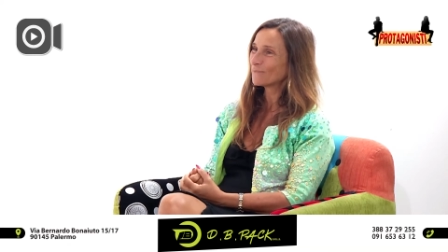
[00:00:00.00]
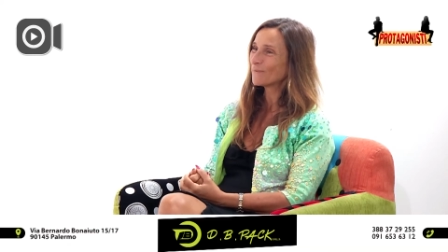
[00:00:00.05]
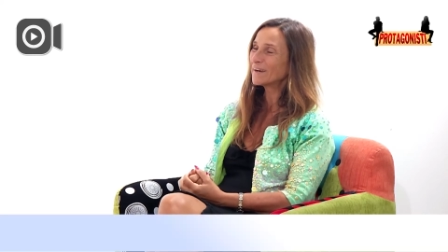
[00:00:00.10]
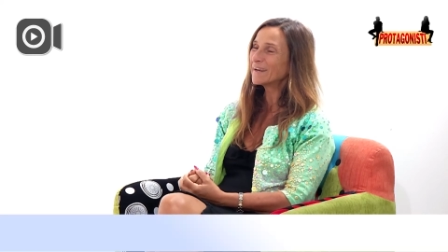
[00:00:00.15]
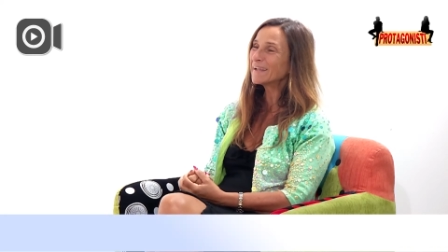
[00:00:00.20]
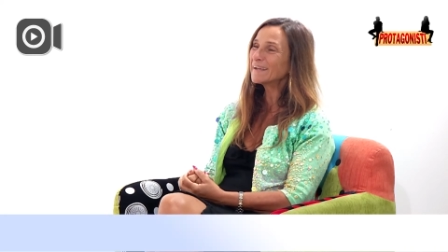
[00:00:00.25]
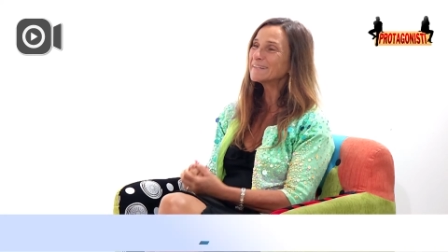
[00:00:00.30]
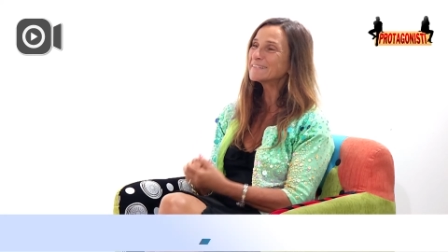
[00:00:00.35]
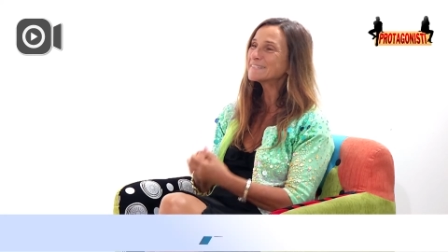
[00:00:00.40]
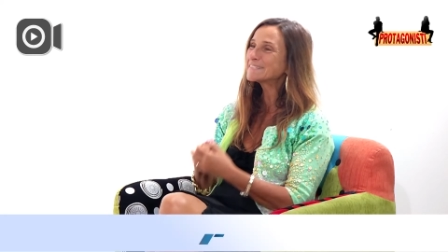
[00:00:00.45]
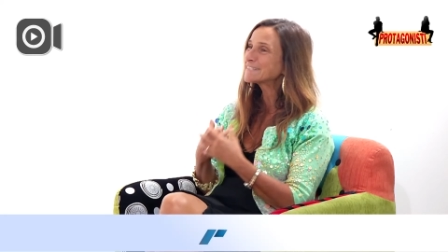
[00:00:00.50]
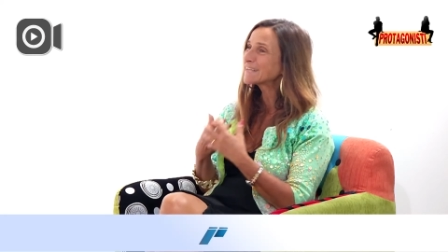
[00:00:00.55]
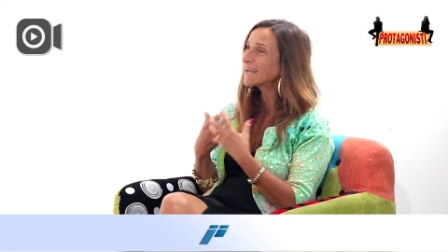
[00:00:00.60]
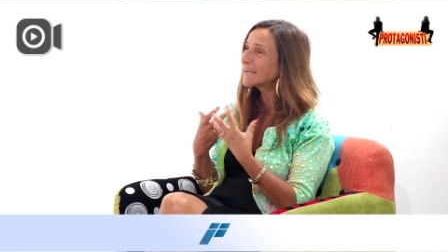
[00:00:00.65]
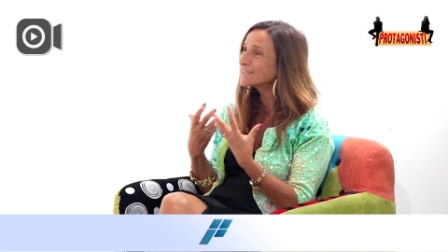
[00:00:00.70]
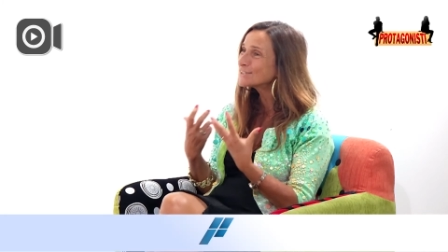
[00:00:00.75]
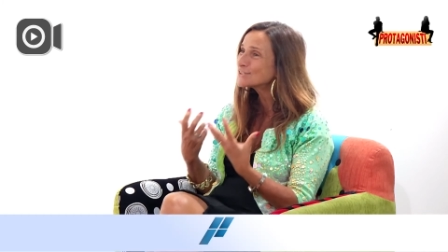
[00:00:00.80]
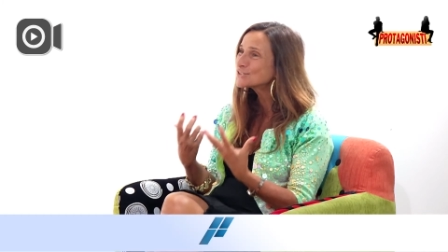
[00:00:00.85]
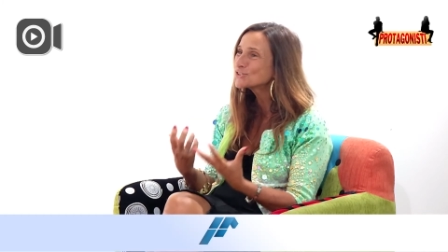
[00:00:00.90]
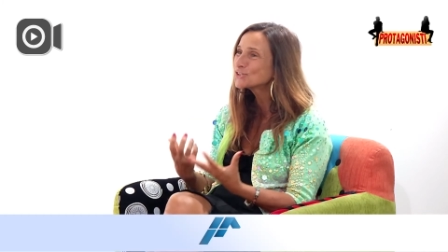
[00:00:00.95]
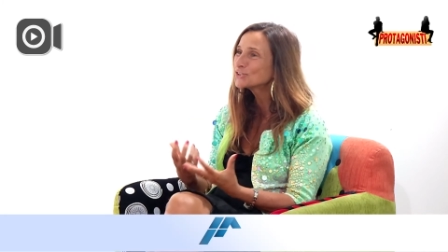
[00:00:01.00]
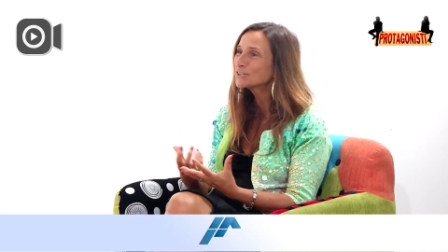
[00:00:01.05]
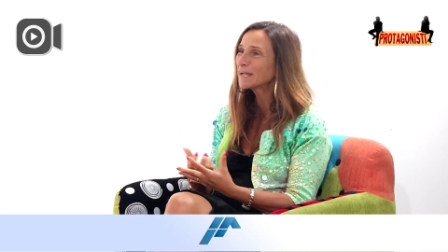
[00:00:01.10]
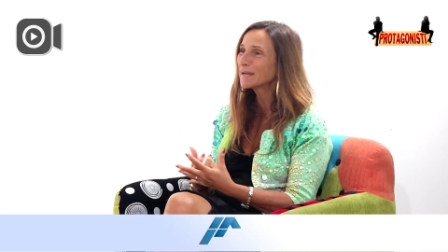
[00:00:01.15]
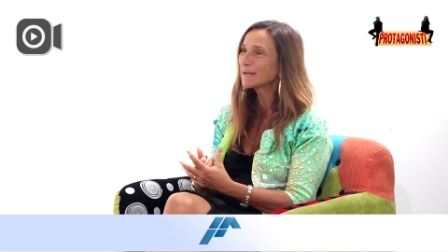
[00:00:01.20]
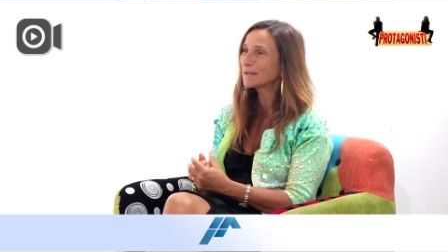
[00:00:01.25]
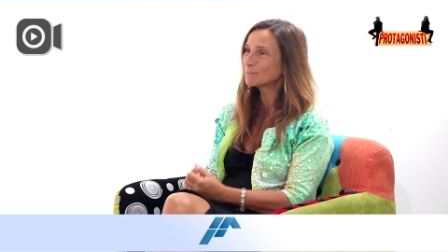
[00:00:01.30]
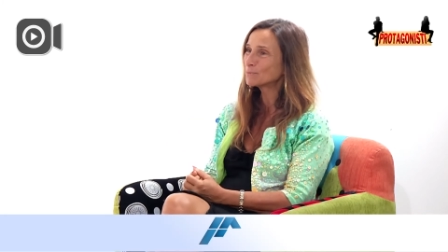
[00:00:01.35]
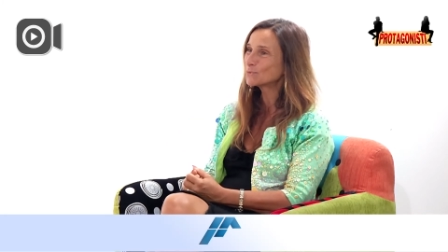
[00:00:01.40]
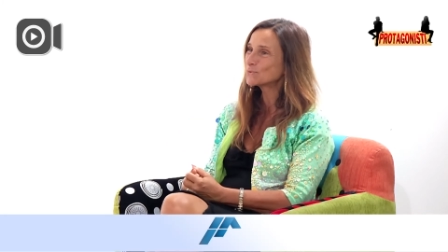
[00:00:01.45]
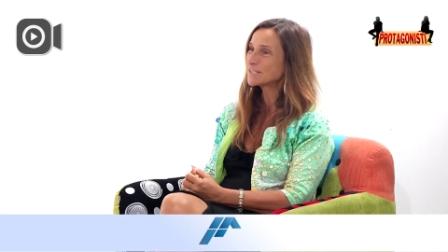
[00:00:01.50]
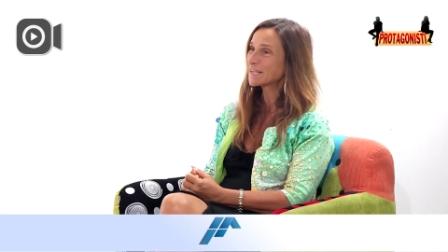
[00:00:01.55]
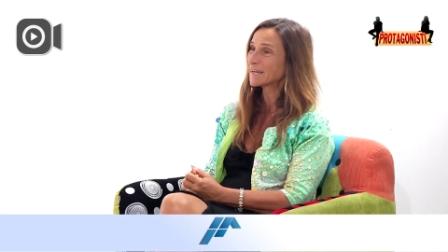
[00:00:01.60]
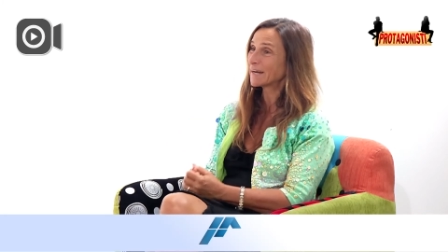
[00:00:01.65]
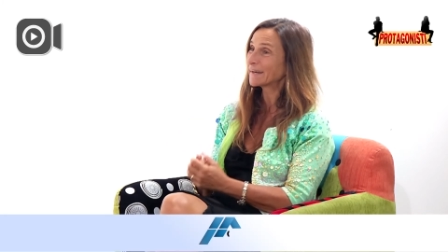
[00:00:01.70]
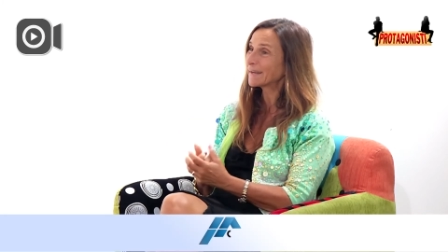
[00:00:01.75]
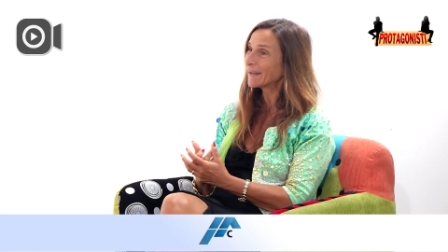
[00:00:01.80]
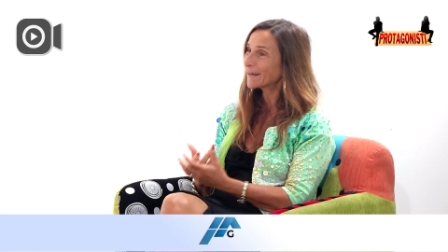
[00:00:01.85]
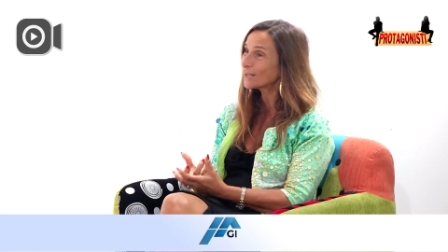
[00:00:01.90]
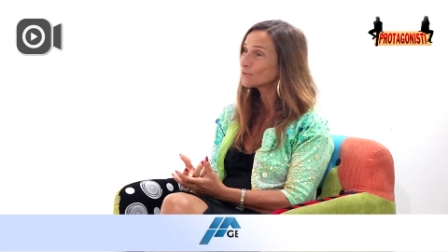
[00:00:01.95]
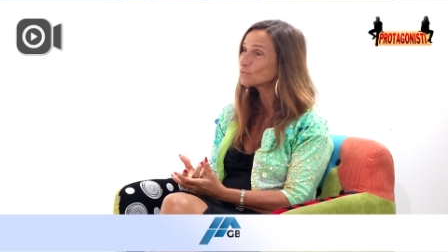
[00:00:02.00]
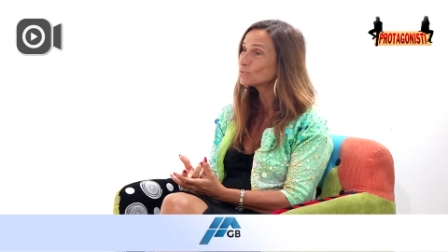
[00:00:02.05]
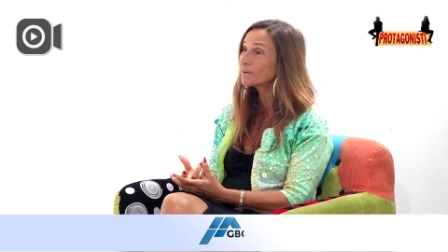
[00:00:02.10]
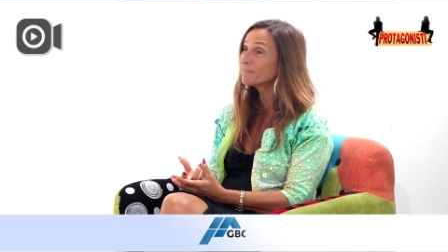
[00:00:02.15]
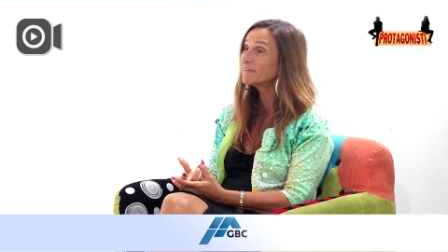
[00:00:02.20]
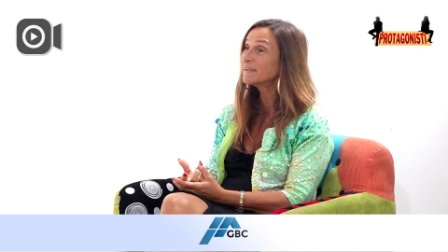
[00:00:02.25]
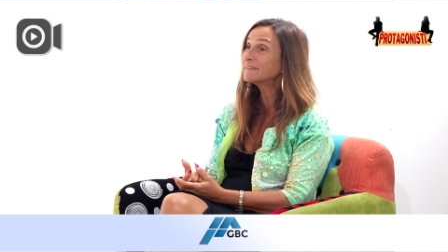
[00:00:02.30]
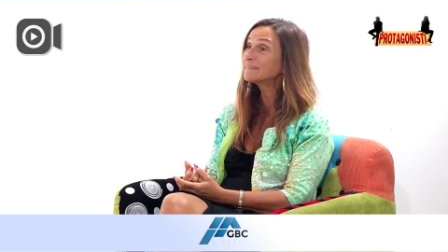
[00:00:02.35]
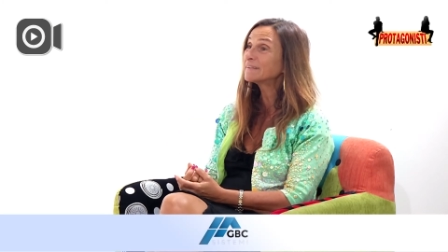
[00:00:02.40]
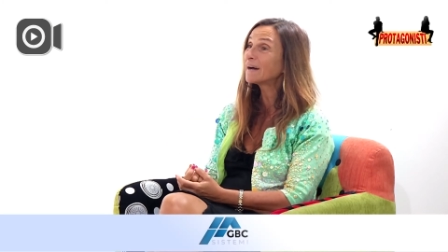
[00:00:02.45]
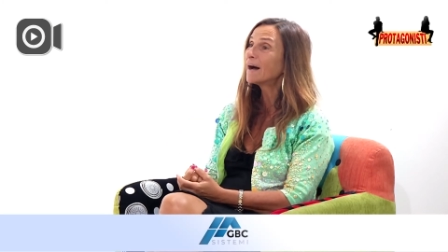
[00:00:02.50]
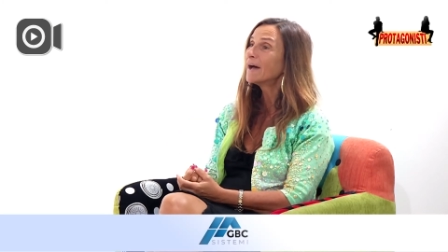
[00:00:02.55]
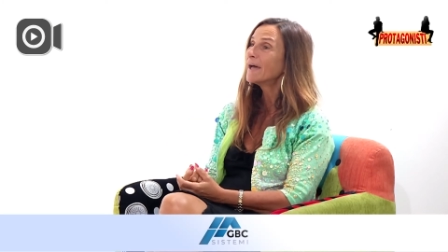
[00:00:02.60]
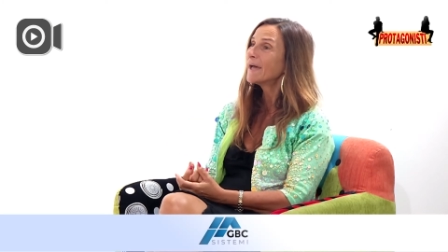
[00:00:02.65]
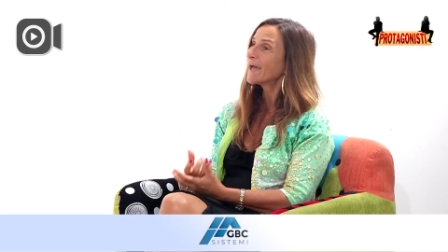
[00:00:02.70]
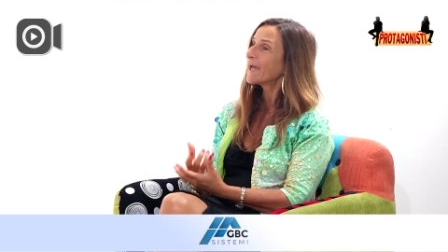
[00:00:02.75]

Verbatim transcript: Qual è il senso della musica nella tua vita